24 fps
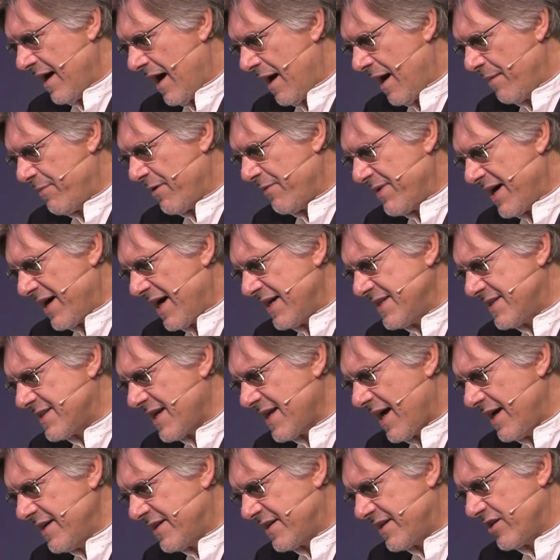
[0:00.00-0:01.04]
aber
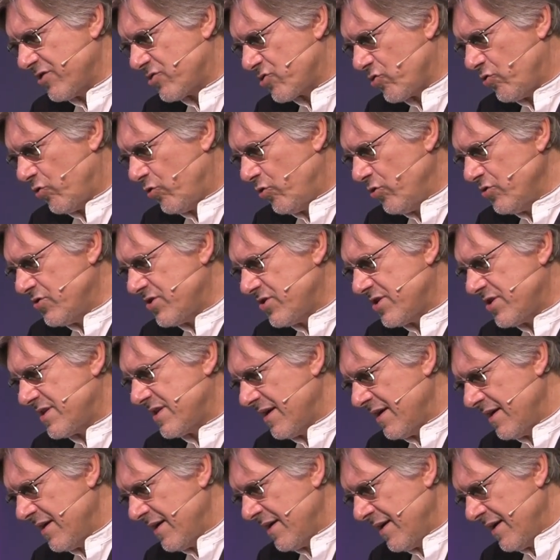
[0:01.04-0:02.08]
seid getrost,